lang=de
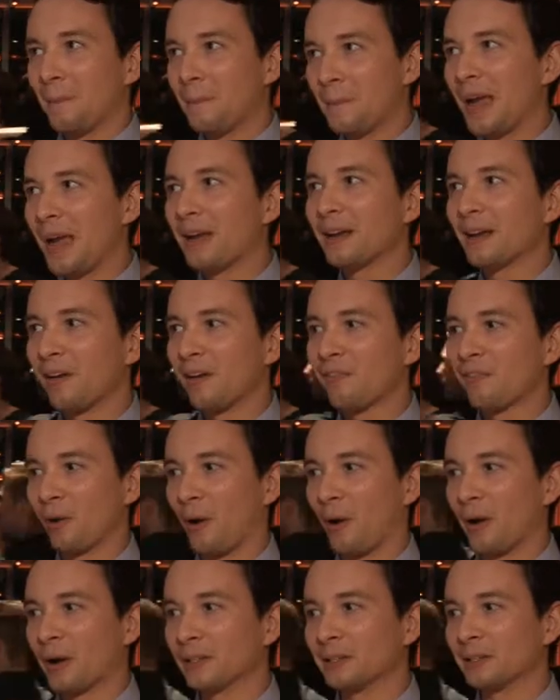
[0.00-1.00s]
meiner
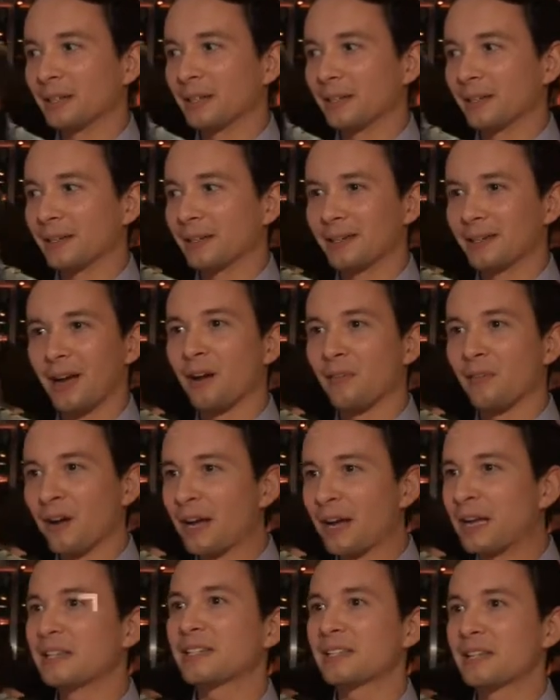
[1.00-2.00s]
Freunde nach
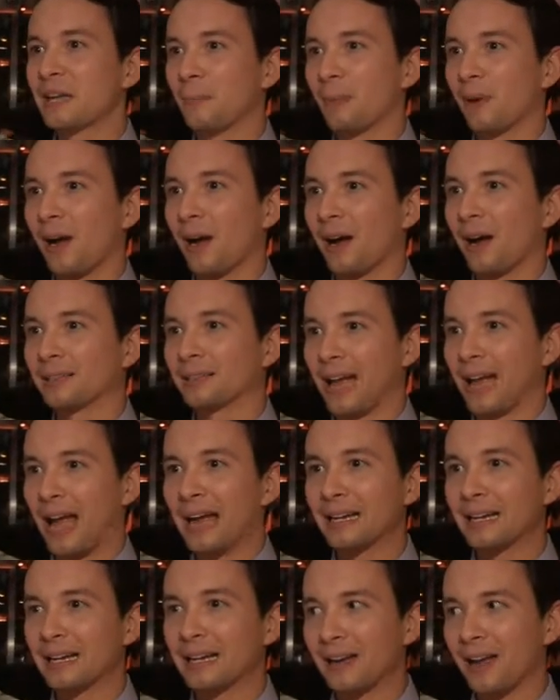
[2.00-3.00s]
Wels gebracht,
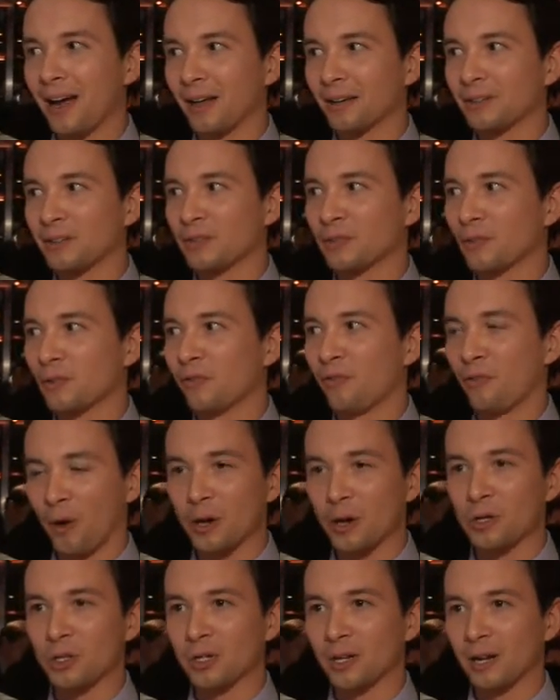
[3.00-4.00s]
eingeladen zu
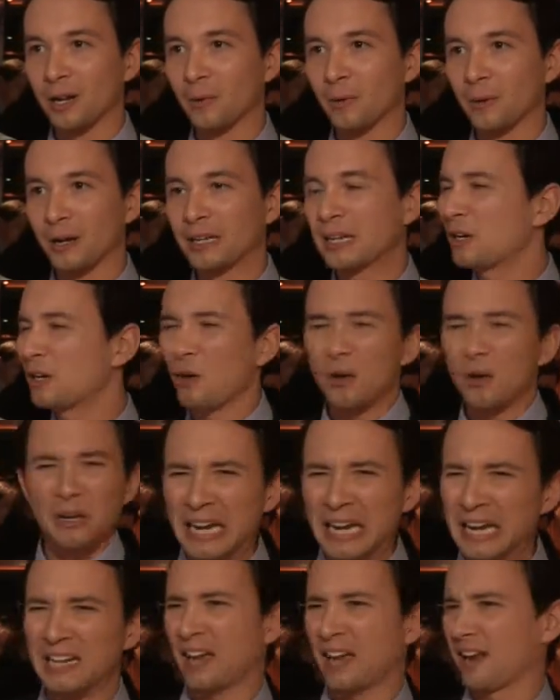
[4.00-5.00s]
Vorstellungen, die noch
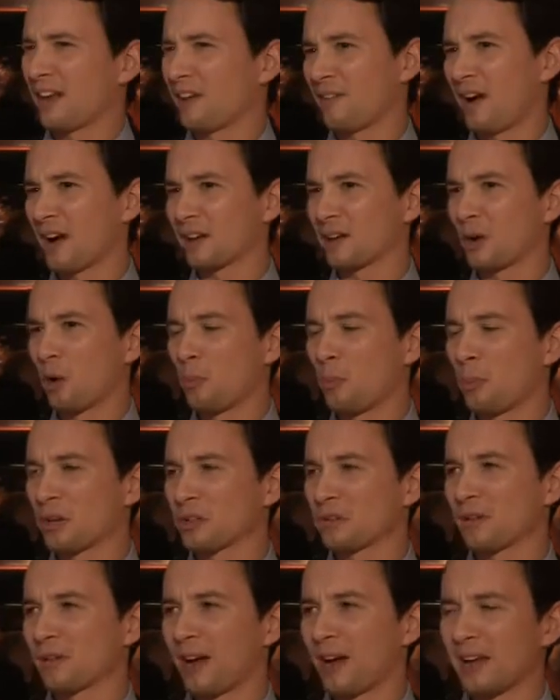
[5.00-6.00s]
nie in einer
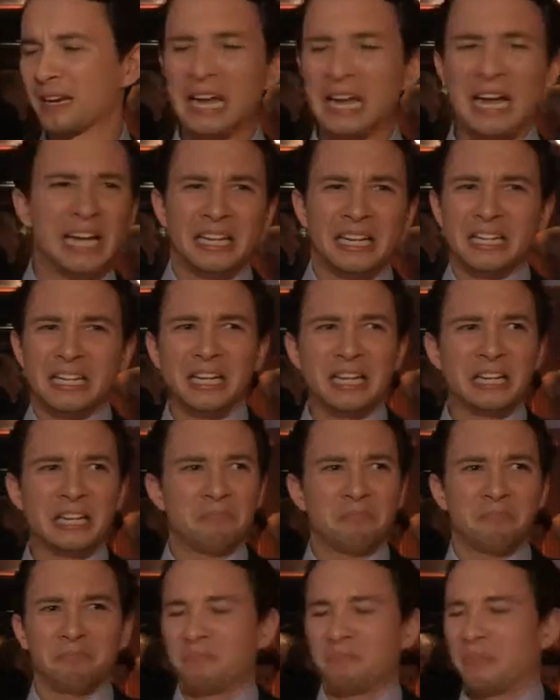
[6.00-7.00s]
Wagner-Oper waren,
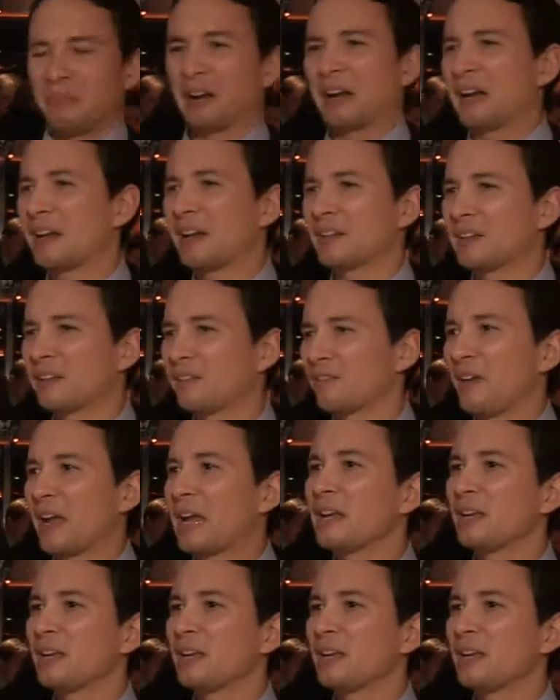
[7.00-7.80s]
die relativ